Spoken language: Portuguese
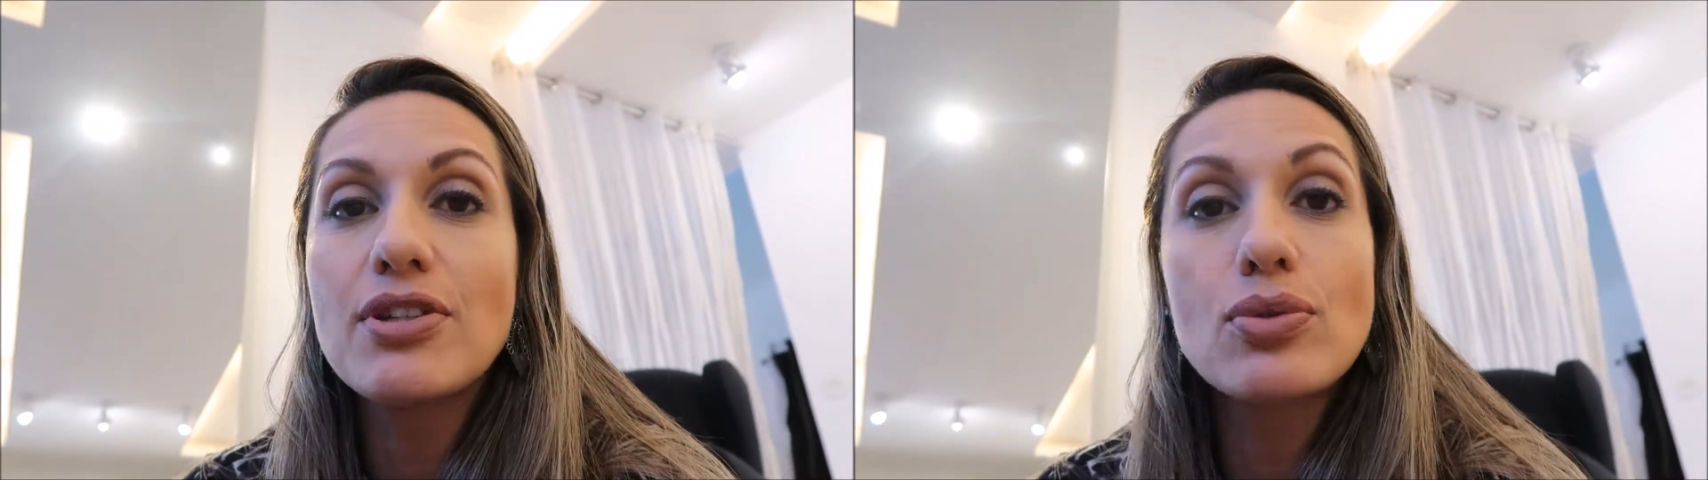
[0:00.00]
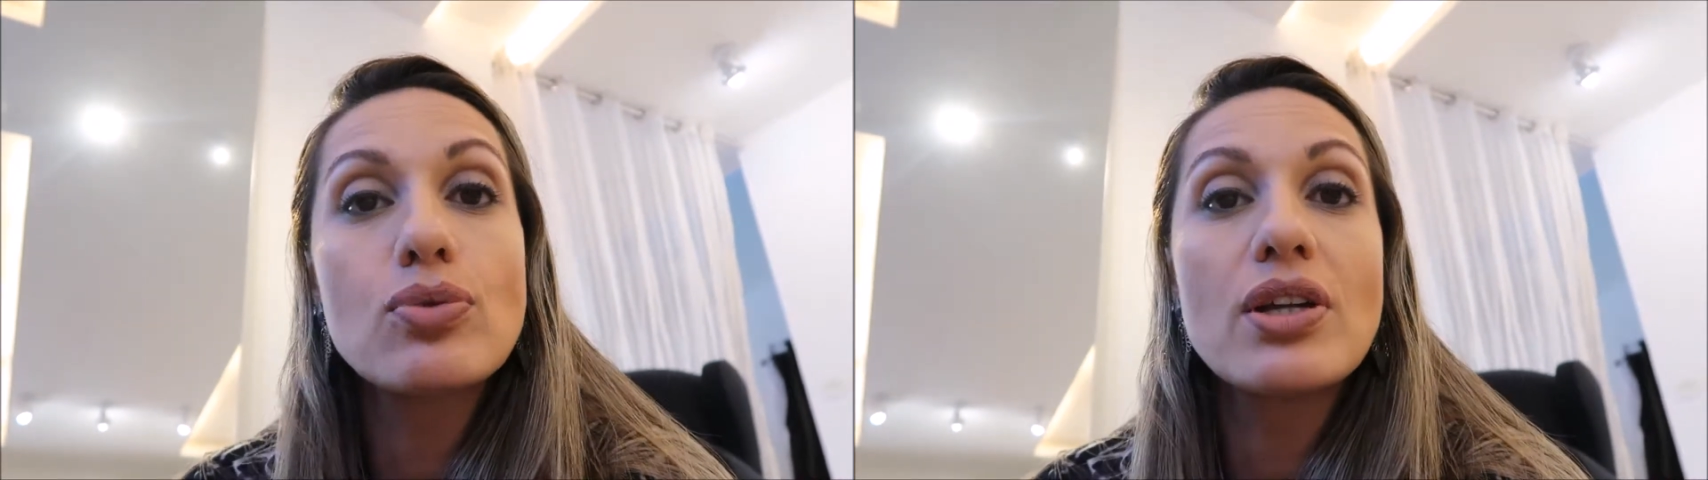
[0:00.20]

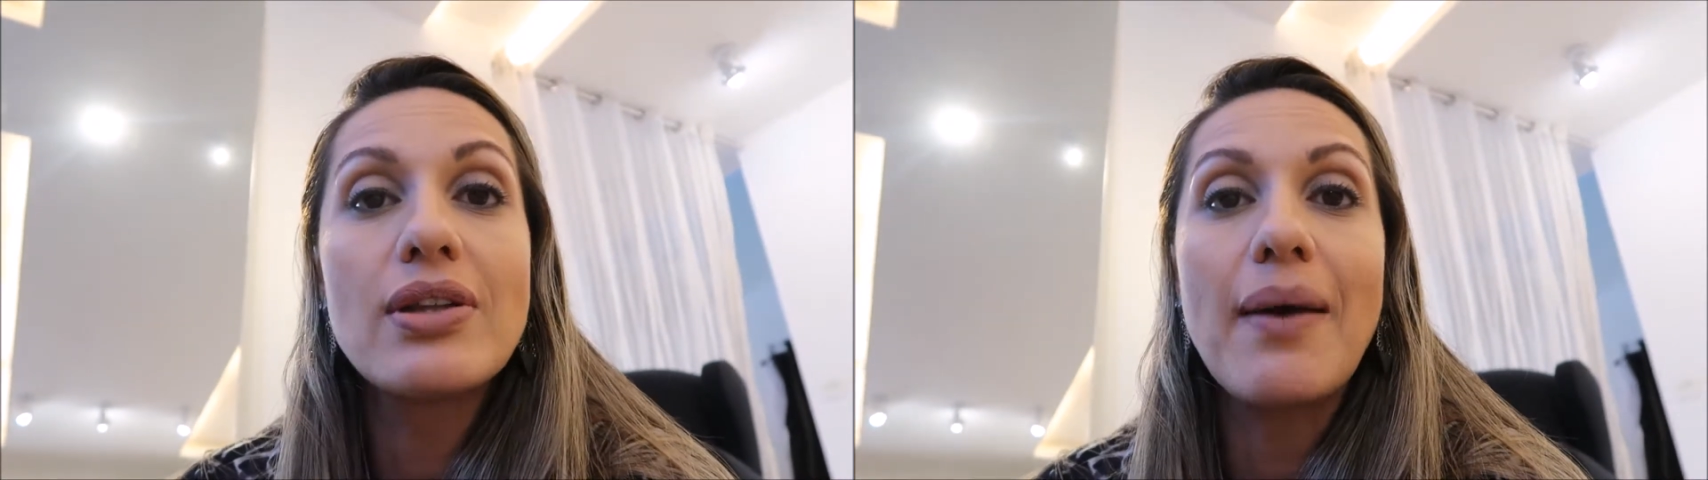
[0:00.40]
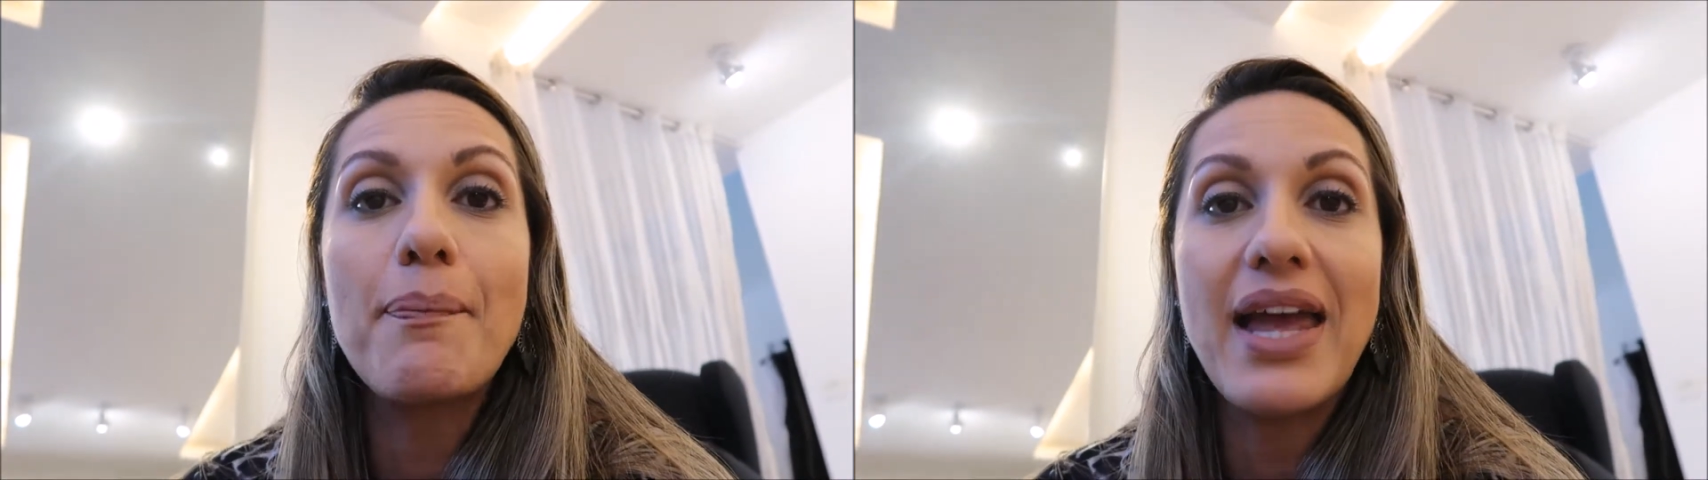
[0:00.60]
estrutura
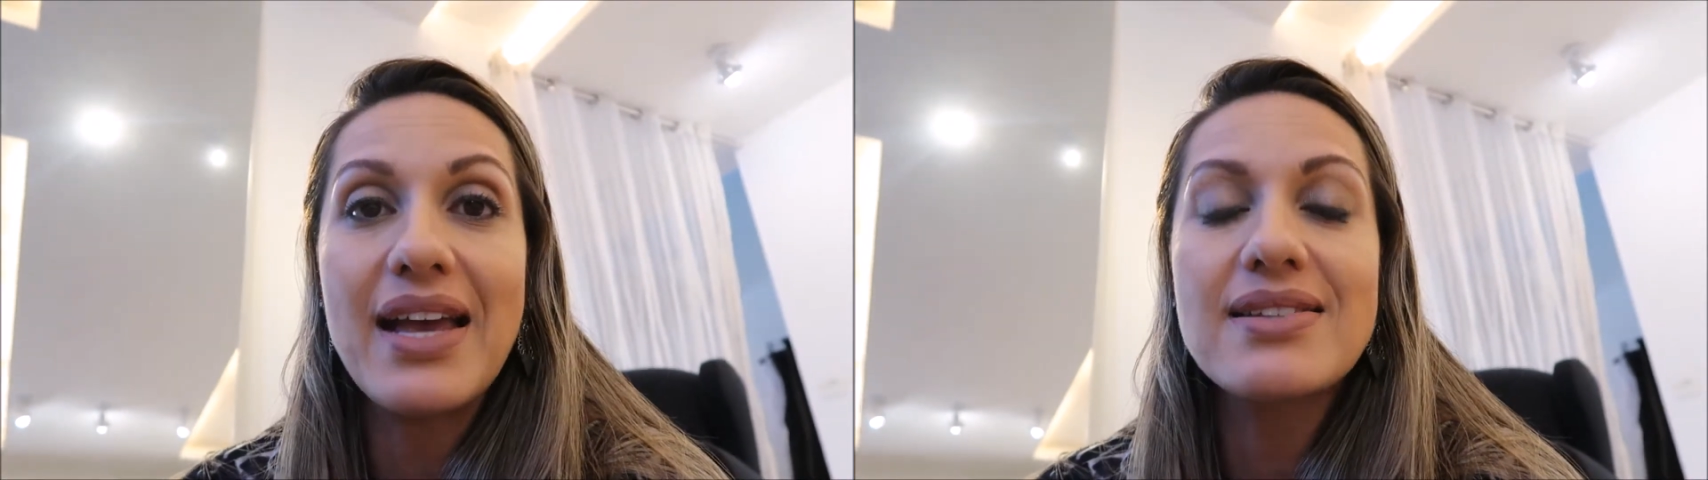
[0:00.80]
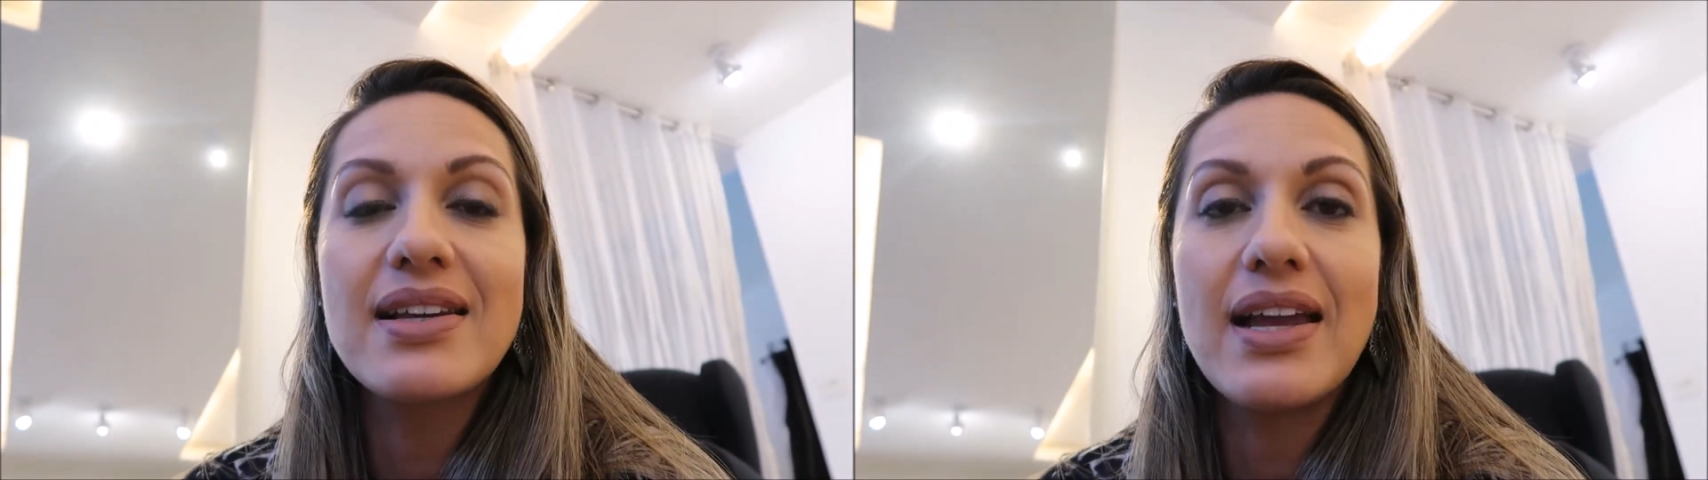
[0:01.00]
da
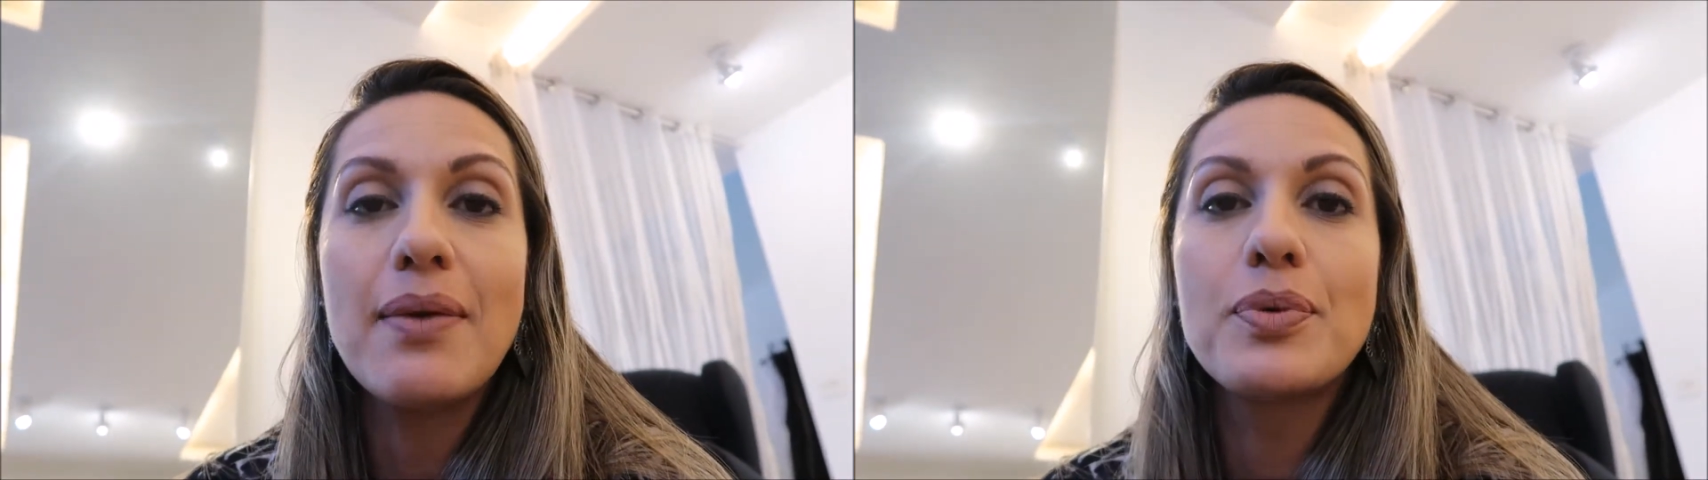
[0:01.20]
peça, né?